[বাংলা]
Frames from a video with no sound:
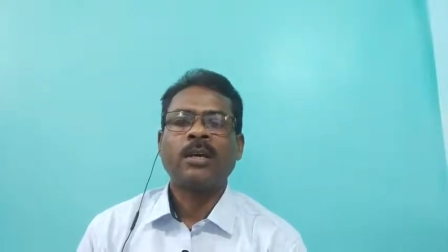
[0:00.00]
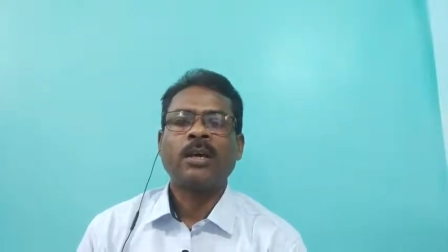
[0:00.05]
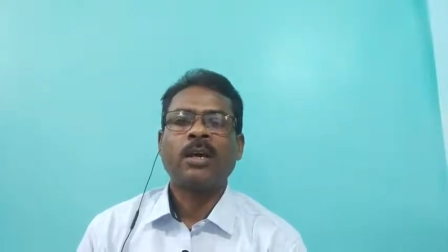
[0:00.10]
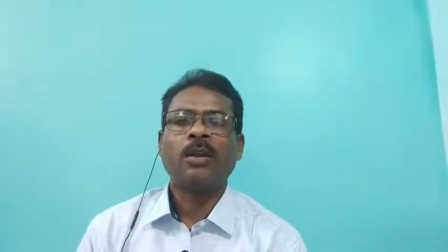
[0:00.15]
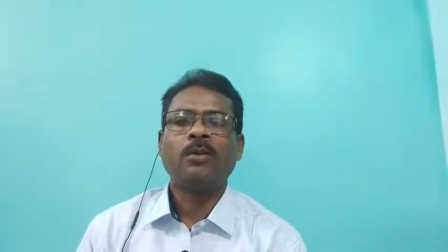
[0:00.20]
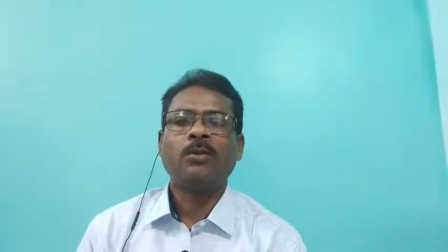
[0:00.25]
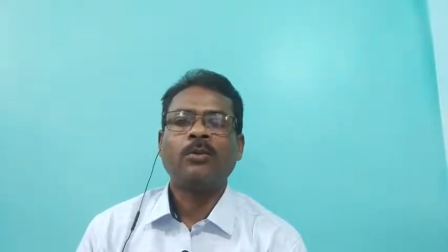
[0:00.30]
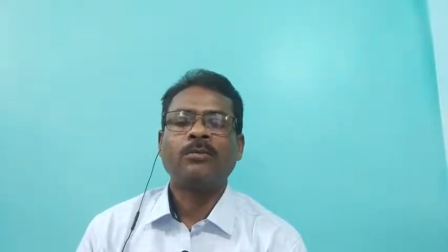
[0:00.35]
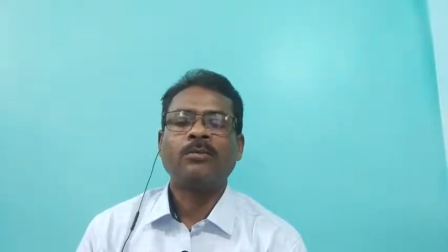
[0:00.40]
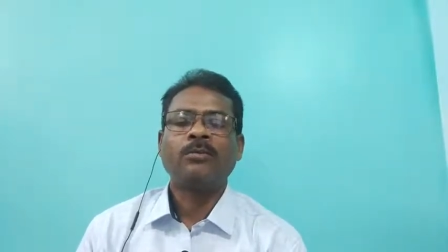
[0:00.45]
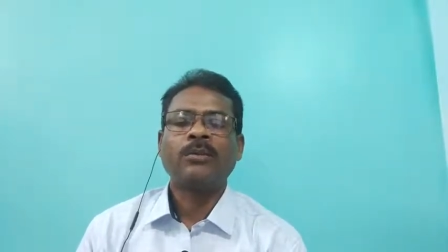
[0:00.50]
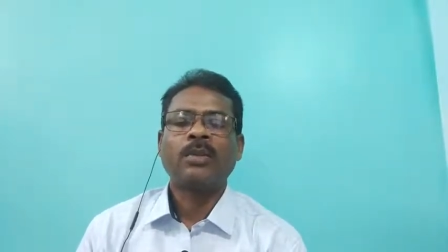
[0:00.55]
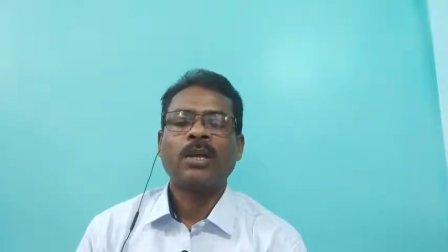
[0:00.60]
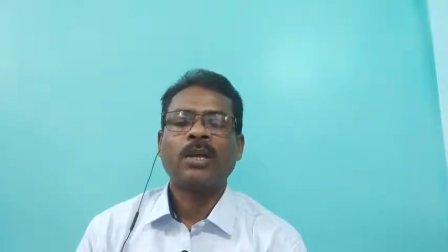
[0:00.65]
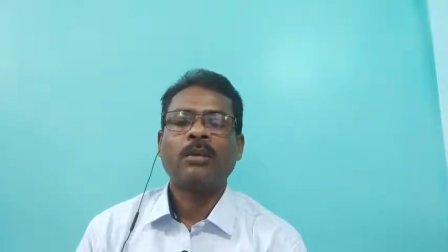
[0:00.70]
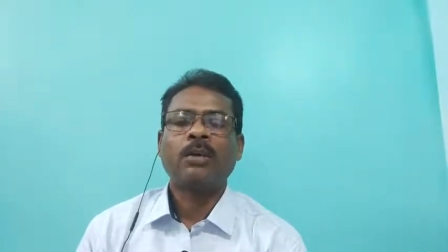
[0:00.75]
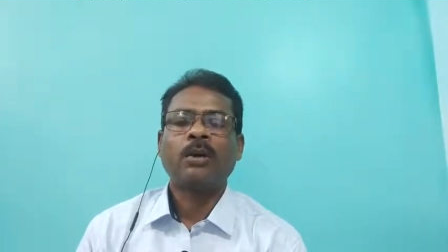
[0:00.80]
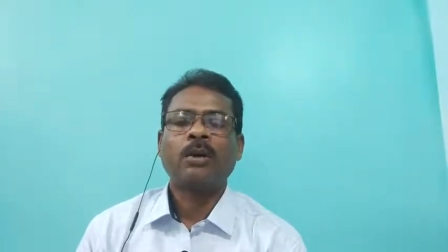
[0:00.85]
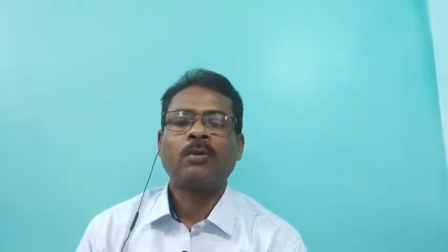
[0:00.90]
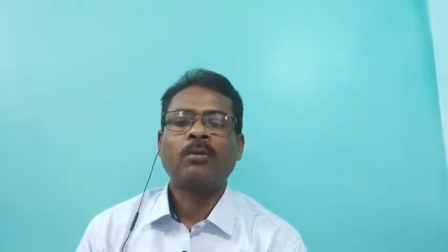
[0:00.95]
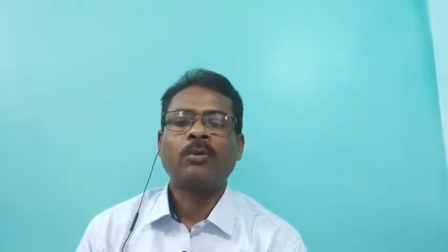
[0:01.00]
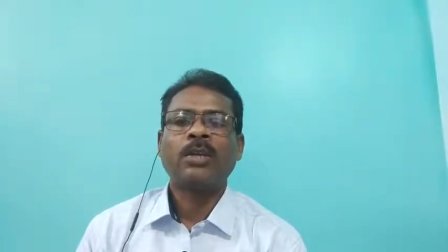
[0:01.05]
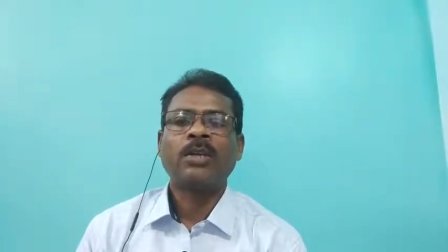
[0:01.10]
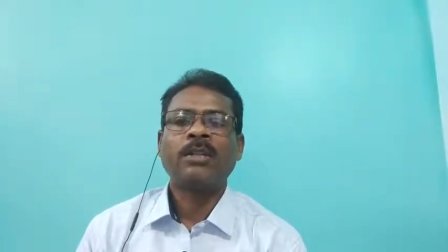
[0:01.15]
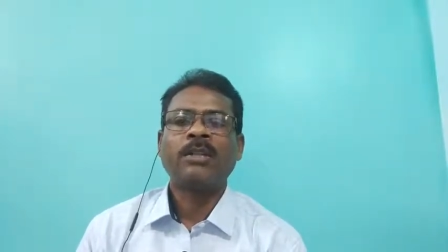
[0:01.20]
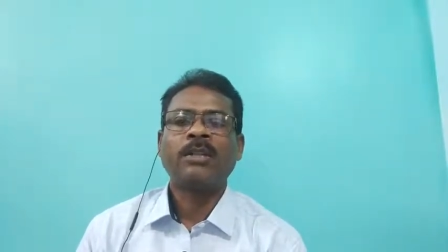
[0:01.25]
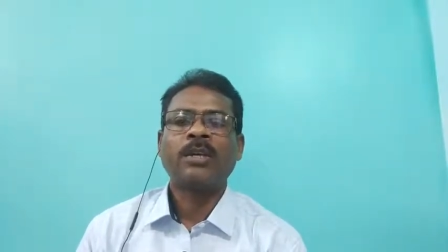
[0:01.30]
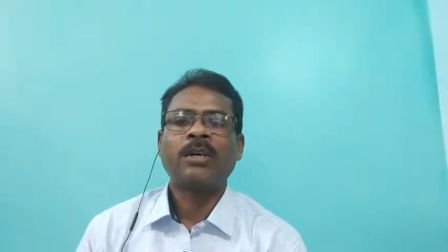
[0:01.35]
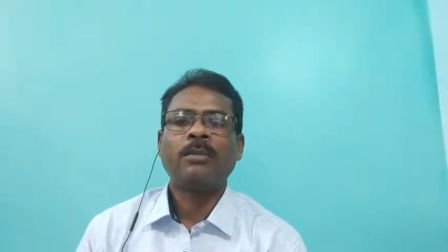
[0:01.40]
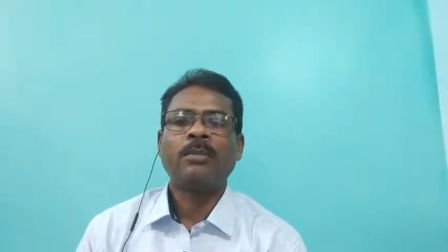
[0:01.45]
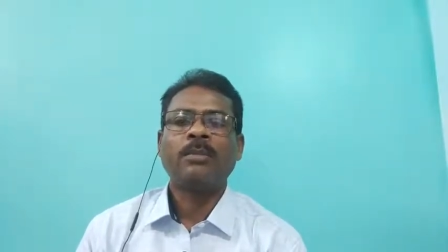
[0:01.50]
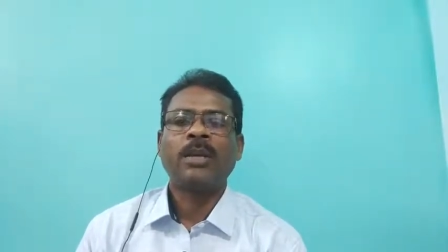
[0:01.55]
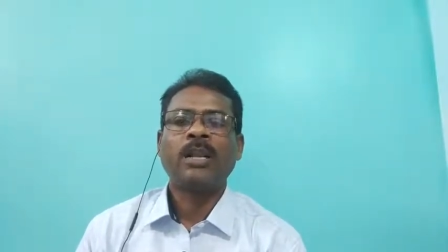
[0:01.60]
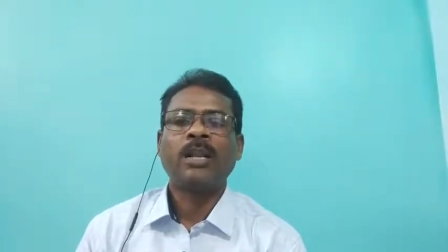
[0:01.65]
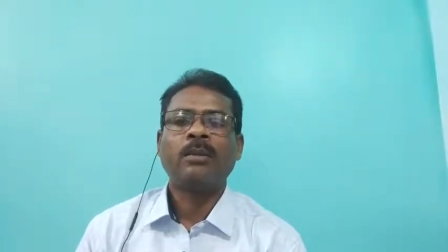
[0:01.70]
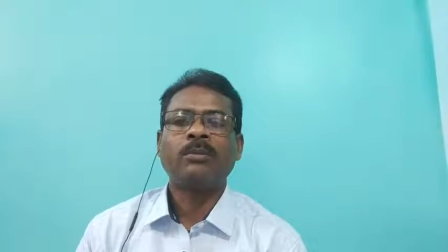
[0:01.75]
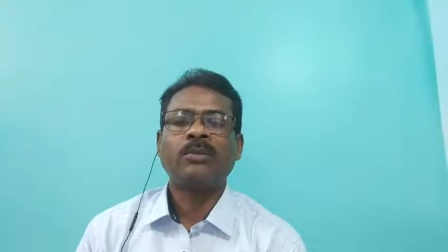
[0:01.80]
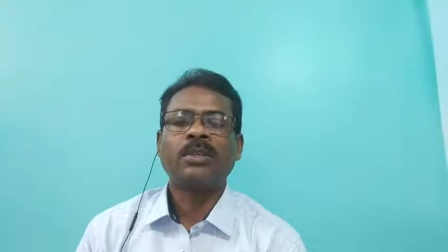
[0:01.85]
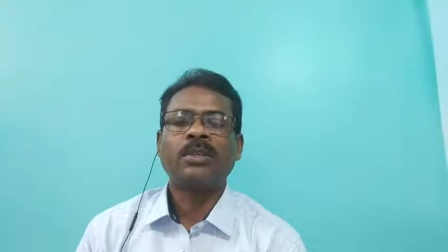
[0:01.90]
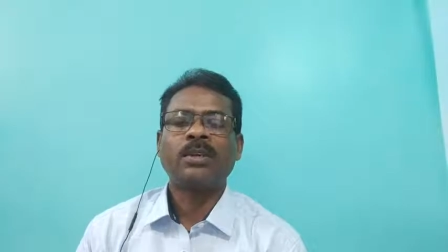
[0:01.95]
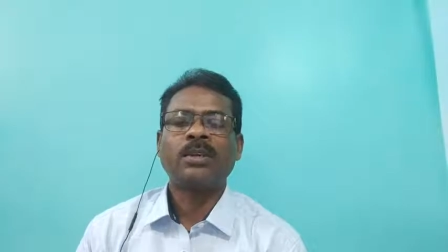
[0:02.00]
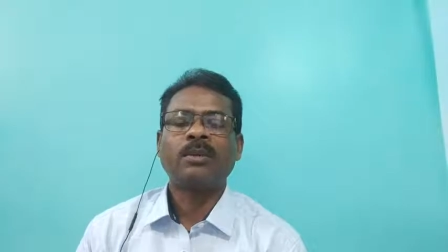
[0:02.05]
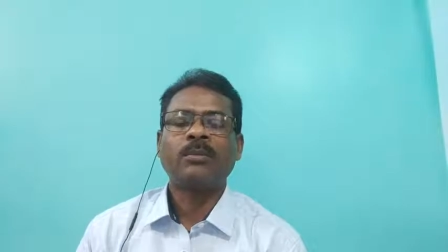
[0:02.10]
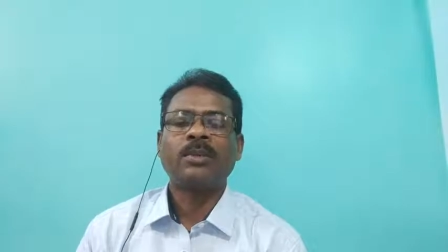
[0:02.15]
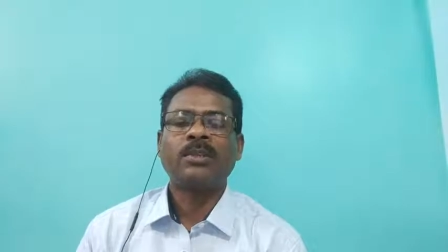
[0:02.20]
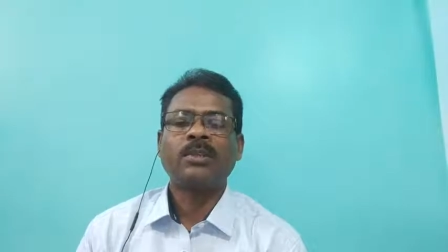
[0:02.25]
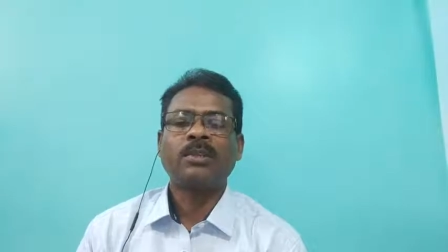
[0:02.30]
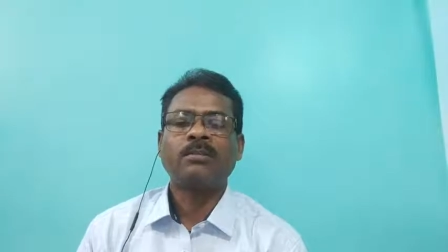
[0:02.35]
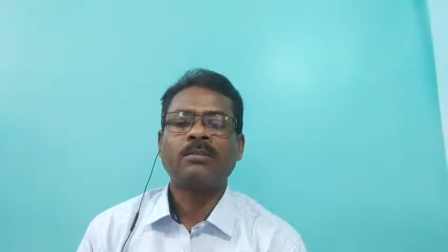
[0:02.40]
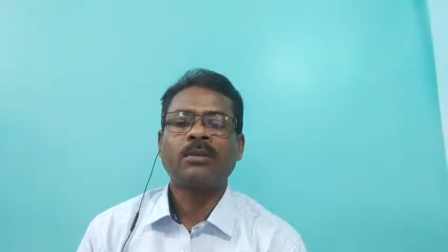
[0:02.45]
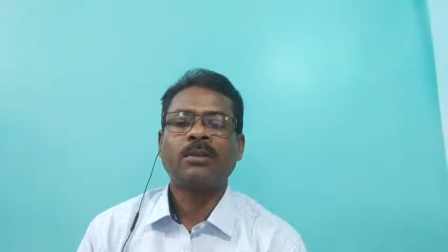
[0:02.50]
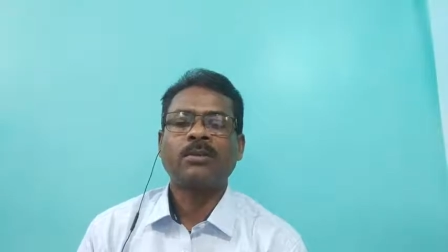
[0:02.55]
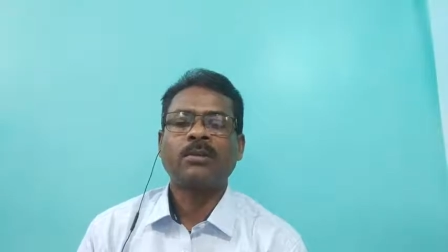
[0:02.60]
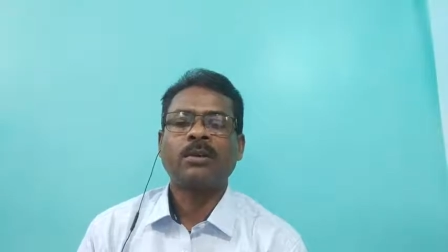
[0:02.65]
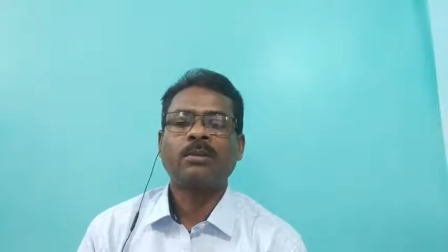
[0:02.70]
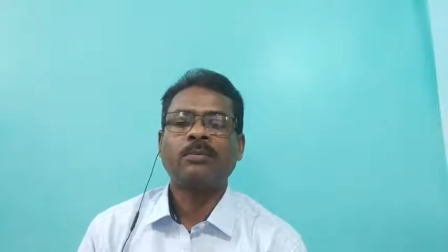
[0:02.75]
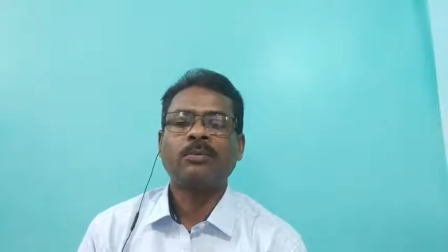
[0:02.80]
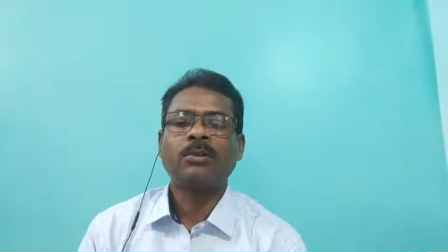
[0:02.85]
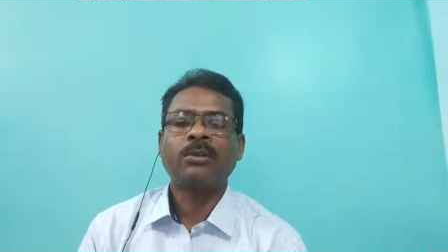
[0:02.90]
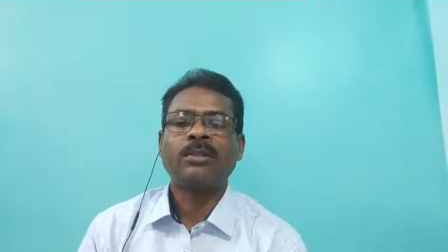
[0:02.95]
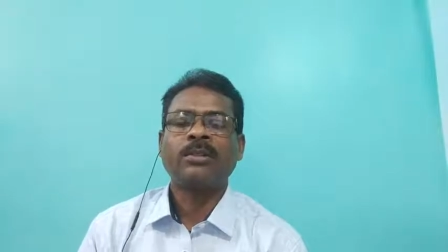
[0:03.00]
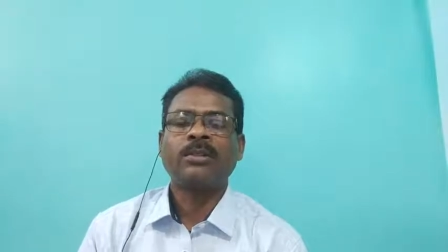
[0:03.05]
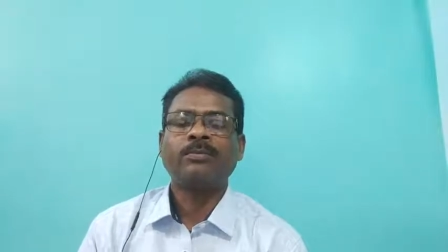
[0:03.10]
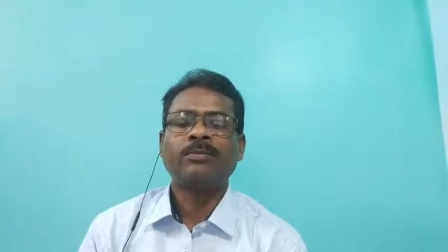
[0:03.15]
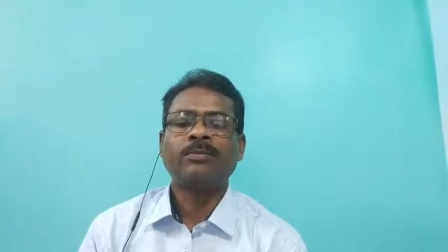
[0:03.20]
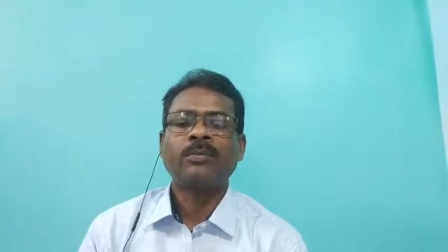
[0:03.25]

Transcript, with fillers: এলো আমরা কোথা থেকে পেলাম সেকেন্ড প্রেসক্রিপশন শব্দটা